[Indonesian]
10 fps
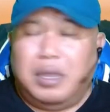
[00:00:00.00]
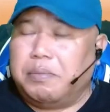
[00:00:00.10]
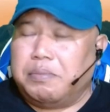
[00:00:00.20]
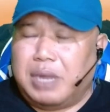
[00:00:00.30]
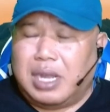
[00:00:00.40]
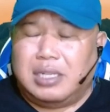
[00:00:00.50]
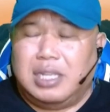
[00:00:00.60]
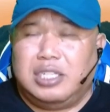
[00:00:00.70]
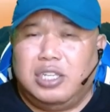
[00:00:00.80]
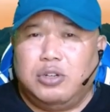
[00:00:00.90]

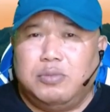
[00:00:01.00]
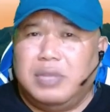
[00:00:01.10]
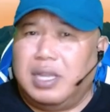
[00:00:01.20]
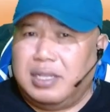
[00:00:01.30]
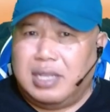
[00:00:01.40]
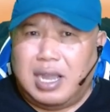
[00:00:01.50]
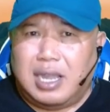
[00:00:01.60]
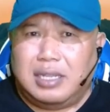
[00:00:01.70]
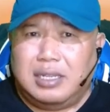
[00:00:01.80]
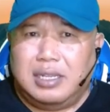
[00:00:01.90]
magnesium,
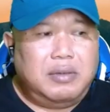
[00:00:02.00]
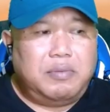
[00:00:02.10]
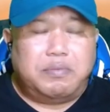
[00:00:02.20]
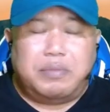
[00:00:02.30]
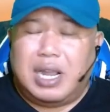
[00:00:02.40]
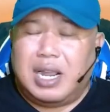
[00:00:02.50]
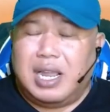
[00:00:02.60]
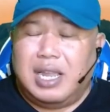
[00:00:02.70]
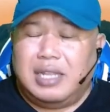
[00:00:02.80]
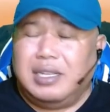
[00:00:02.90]
dan
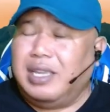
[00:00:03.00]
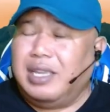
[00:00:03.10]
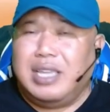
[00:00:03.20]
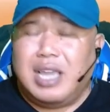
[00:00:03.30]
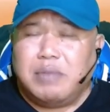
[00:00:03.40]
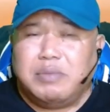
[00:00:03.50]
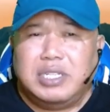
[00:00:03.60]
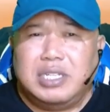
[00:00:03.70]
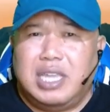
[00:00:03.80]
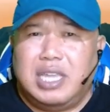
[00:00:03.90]
mangan yang
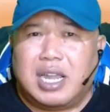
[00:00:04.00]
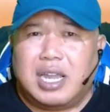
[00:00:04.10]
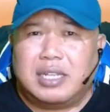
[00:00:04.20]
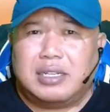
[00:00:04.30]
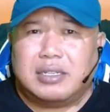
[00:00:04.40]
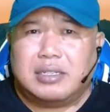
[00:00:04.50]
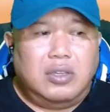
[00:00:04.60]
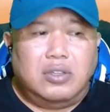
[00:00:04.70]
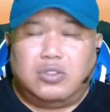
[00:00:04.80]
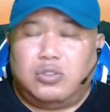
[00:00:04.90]
menyediakan
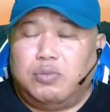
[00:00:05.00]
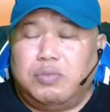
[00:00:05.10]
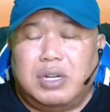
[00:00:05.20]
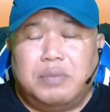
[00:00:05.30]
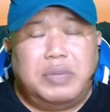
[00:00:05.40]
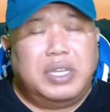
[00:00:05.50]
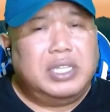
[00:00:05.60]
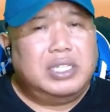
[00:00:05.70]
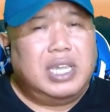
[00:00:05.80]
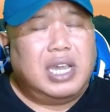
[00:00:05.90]
sumber
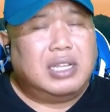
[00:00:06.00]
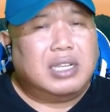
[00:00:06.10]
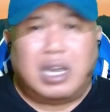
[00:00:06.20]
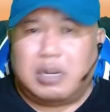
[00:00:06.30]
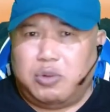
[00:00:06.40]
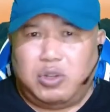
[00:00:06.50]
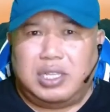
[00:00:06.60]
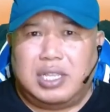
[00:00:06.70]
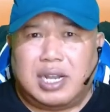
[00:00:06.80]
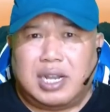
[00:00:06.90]
pengisian
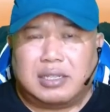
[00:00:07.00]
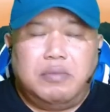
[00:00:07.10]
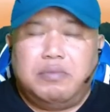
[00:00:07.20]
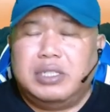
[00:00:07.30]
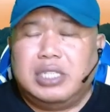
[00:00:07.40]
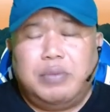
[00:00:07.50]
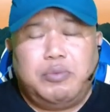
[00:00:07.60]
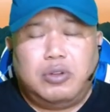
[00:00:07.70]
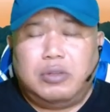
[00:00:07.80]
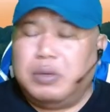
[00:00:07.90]
karbohidrat.
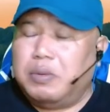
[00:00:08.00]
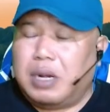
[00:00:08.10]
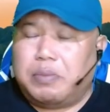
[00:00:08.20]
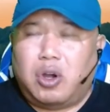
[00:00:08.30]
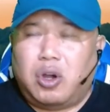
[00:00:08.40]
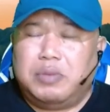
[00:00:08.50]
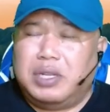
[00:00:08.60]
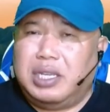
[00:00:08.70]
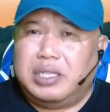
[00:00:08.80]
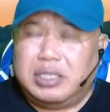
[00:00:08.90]
Meskipun beberapa oatmeal
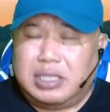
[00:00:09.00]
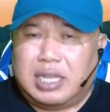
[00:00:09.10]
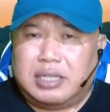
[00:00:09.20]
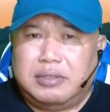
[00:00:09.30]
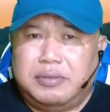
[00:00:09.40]
instan